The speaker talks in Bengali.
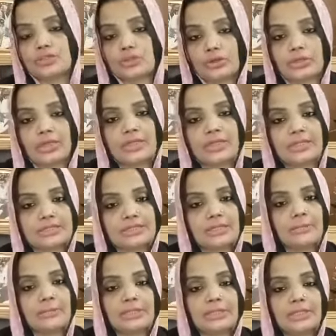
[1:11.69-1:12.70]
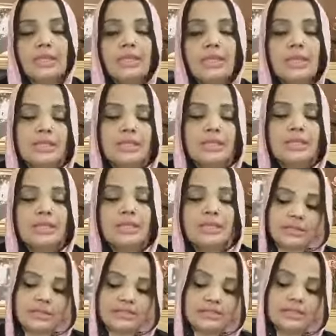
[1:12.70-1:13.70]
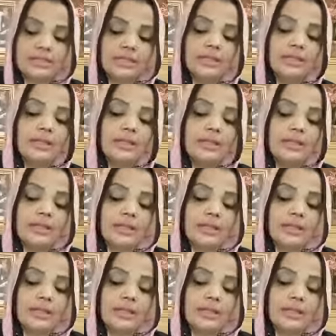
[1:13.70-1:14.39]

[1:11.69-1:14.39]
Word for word: সরকার নিচ্ছে আমাদের শেখ হাসিনার